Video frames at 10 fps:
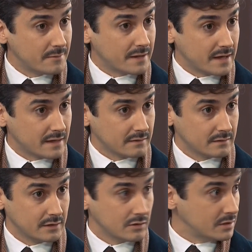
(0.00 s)
de verdad,
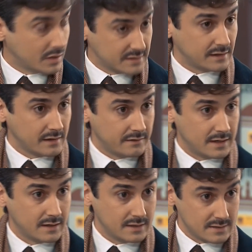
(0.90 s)
que no quiero que se eternicen
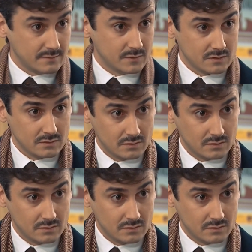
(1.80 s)
aquí, estamos.